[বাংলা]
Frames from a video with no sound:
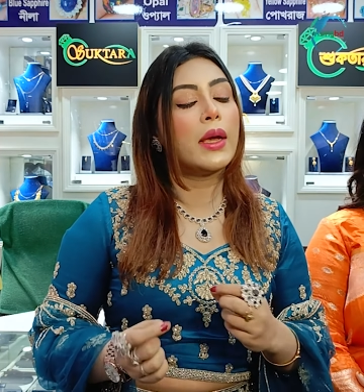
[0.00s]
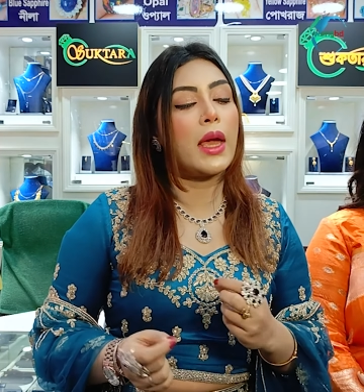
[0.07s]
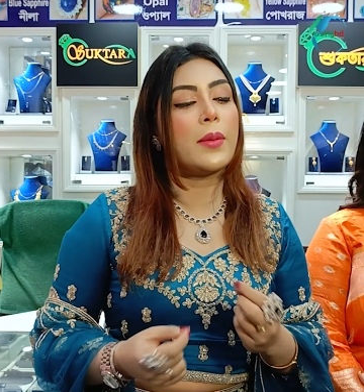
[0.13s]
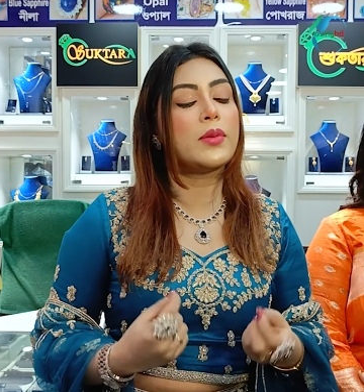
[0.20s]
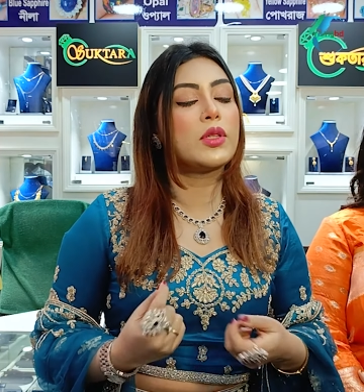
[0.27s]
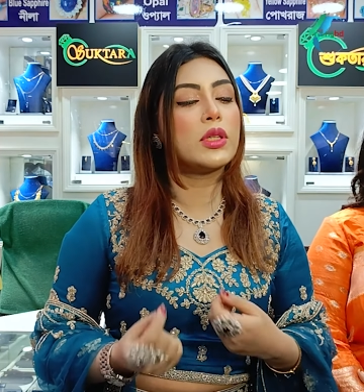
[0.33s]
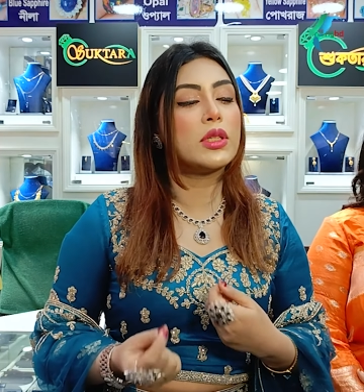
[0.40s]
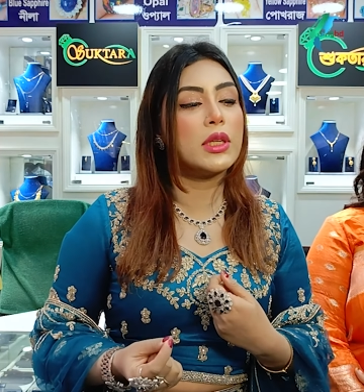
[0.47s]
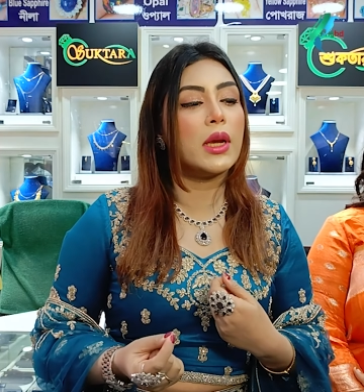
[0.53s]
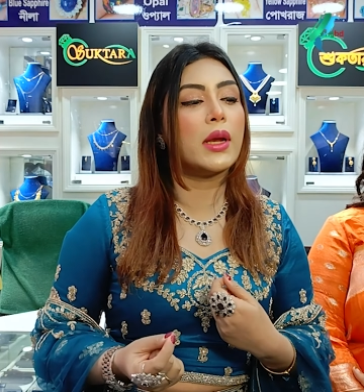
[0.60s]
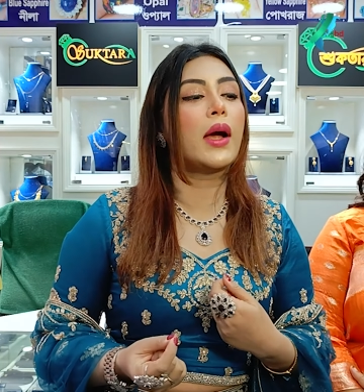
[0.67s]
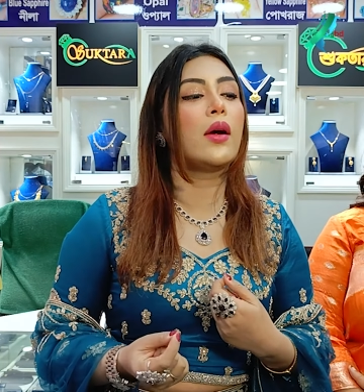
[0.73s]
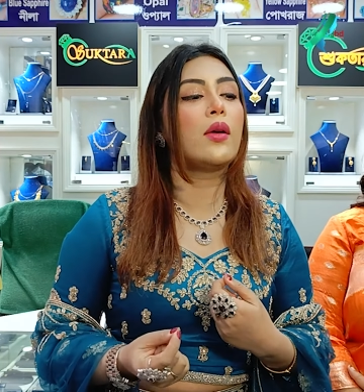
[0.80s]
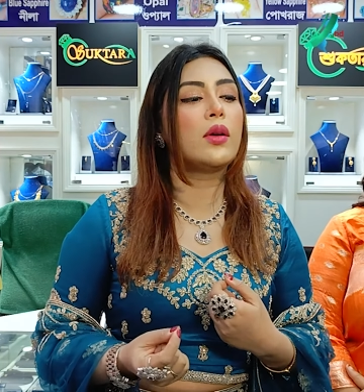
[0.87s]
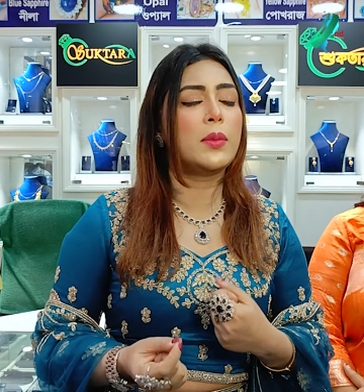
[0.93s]
ক্যাপশনসের
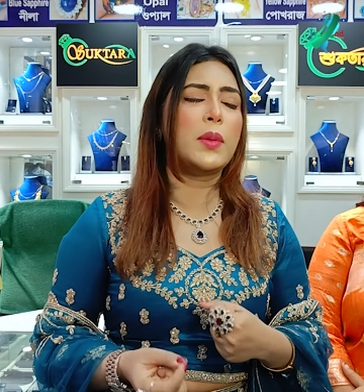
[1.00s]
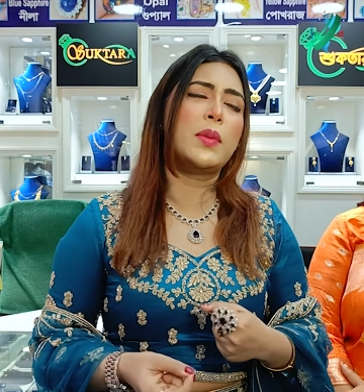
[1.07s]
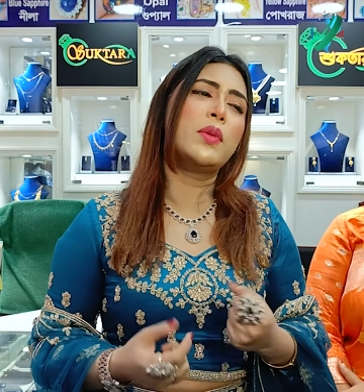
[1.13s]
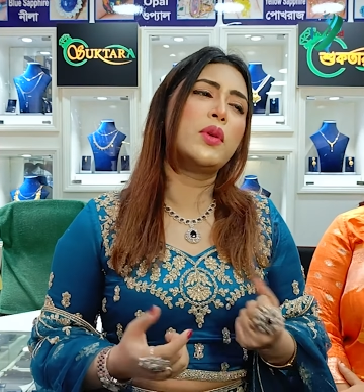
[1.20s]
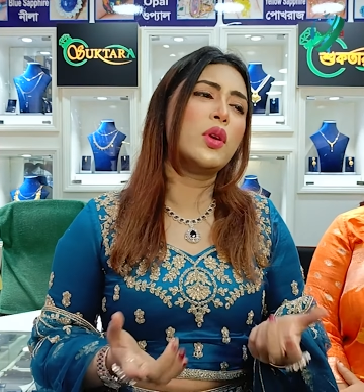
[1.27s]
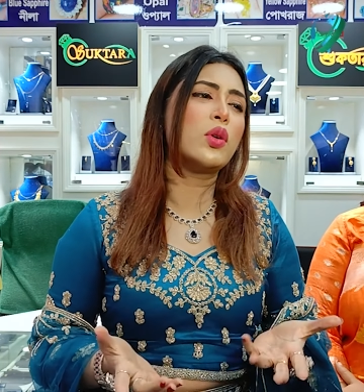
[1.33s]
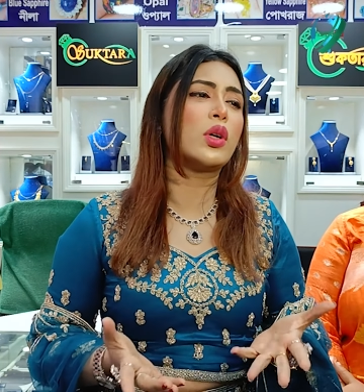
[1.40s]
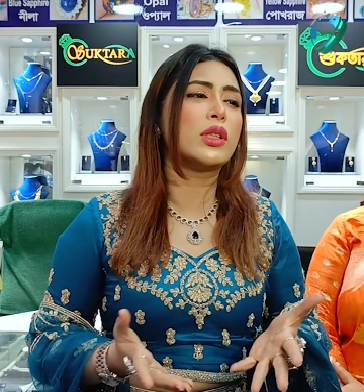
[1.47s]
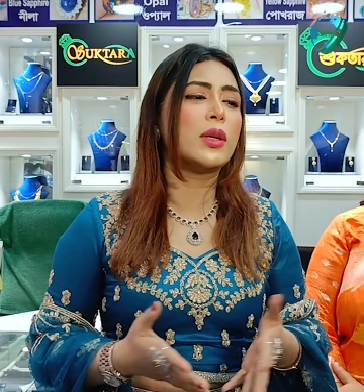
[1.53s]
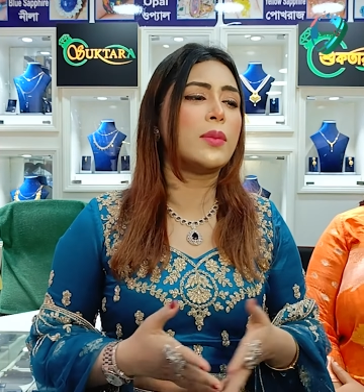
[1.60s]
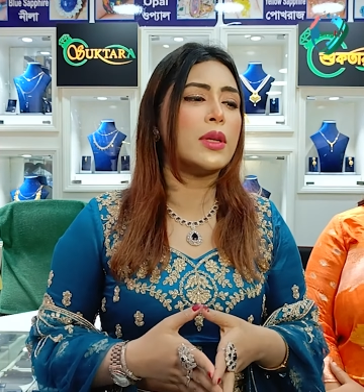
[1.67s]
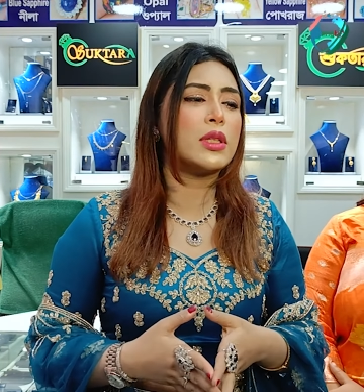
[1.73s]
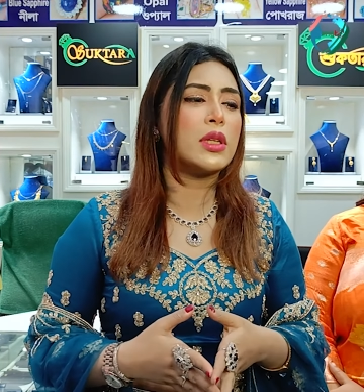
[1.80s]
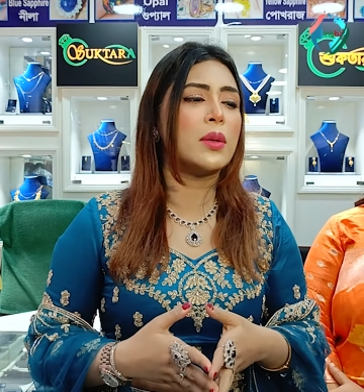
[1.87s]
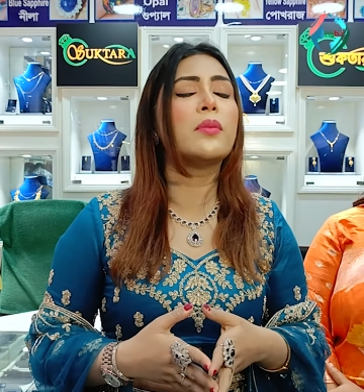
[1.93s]
কারণে বা বিভিন্ন
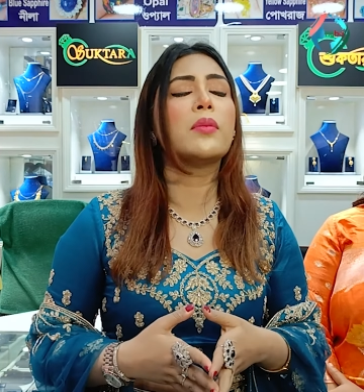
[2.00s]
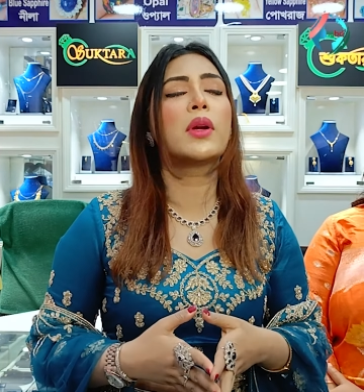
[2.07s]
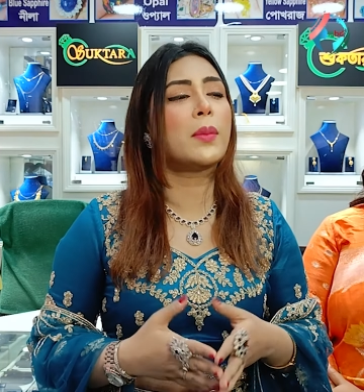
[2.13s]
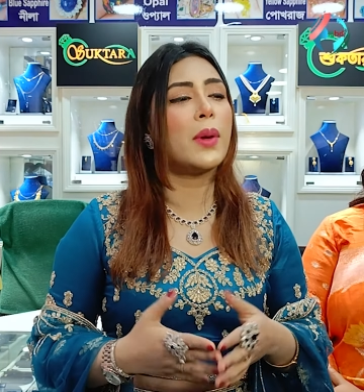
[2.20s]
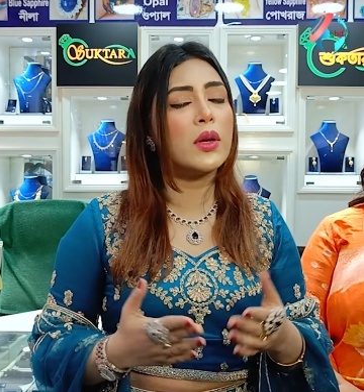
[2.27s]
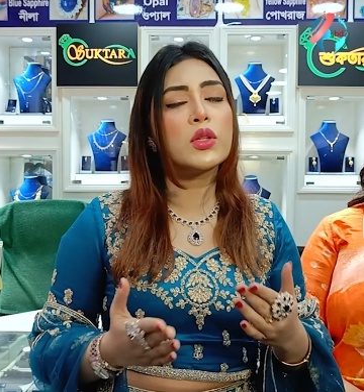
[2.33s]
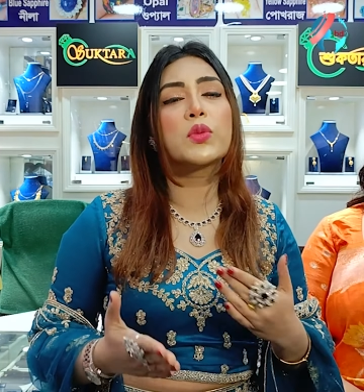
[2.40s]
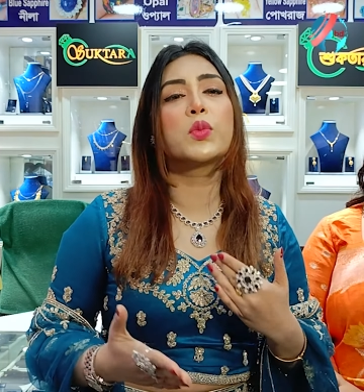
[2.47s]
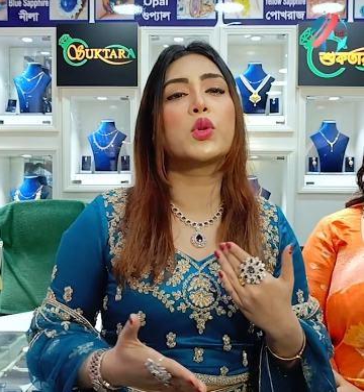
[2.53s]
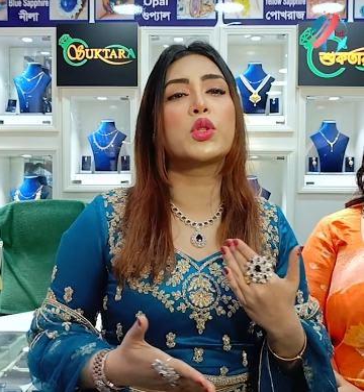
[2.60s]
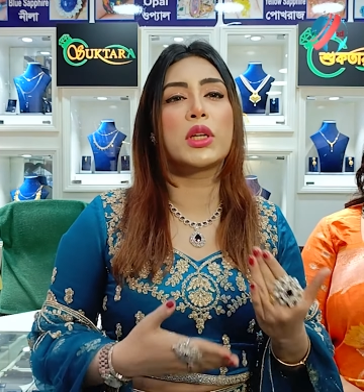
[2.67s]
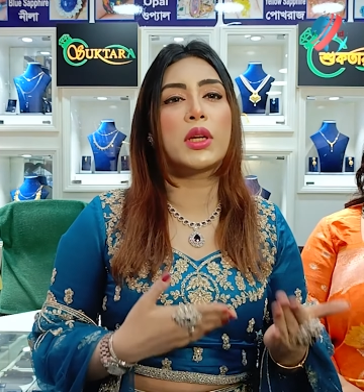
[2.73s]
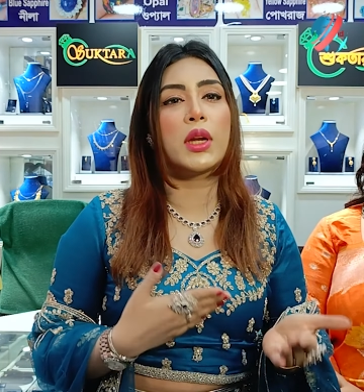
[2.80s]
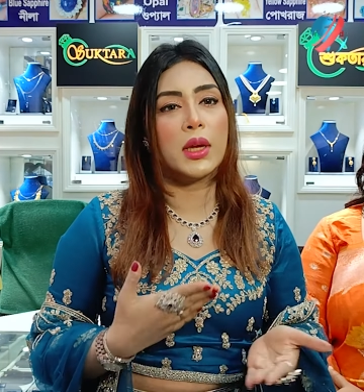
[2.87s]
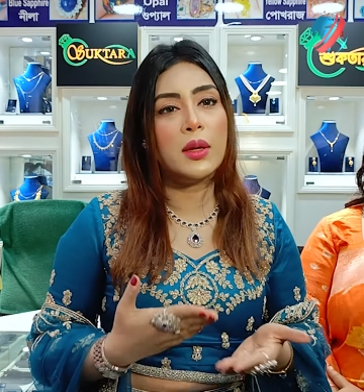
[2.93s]
কথাবার্তা মানে মানুষ
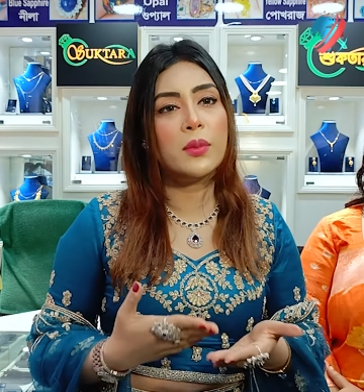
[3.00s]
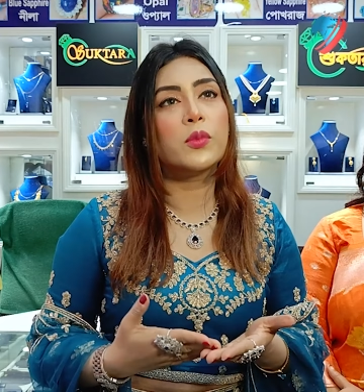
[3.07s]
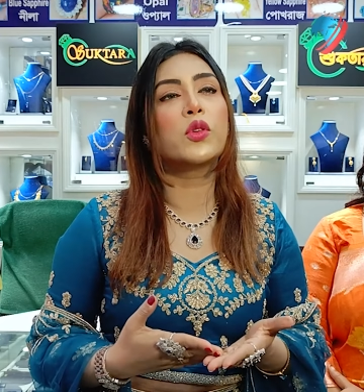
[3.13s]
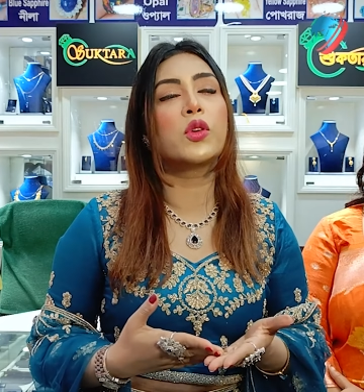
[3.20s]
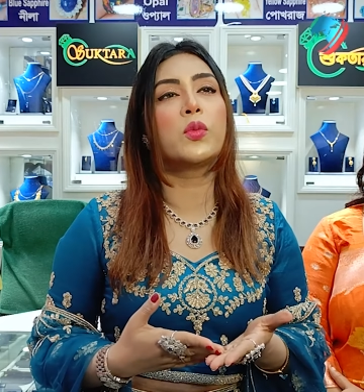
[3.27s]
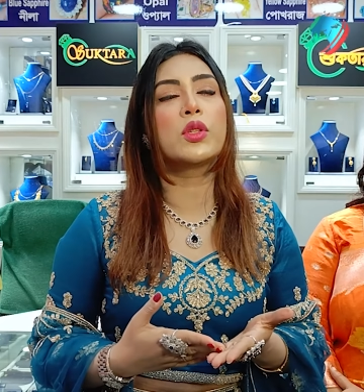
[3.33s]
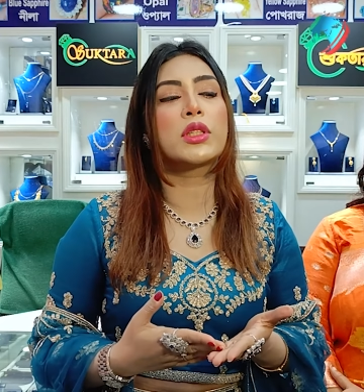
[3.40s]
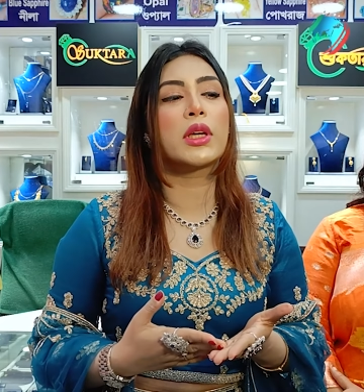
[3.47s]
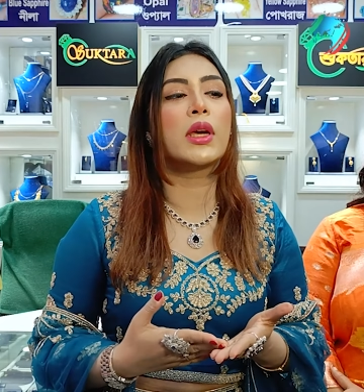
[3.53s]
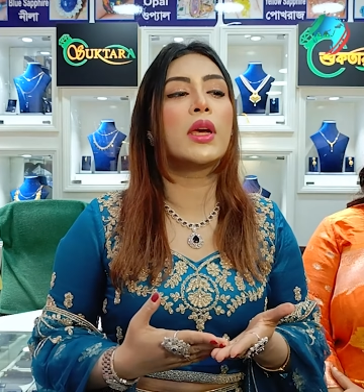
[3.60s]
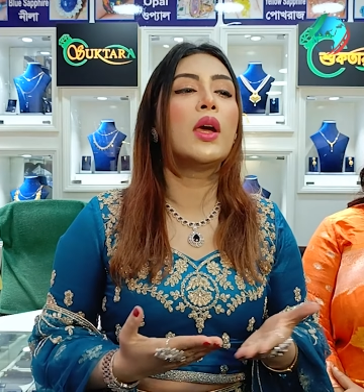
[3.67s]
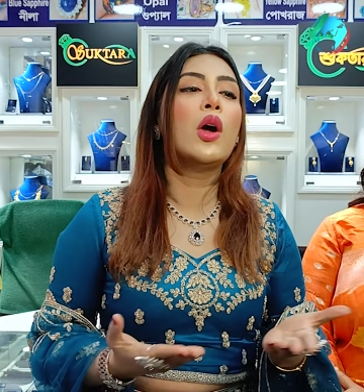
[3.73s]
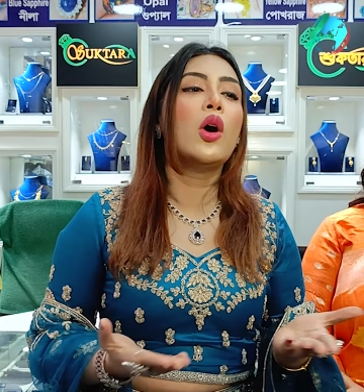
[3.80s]
বুঝে নাই ভুল বুঝে